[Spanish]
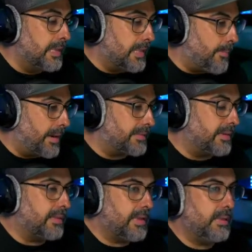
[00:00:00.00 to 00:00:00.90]
Y a
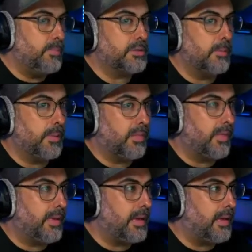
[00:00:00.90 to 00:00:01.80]
partir de ahí, pues
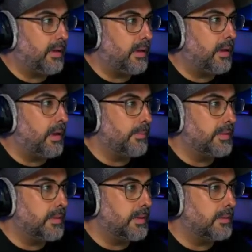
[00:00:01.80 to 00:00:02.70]
empecé a,
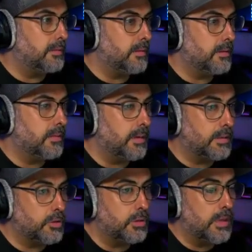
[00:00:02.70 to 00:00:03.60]
emitir en, en
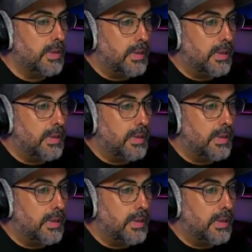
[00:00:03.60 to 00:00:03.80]
directo.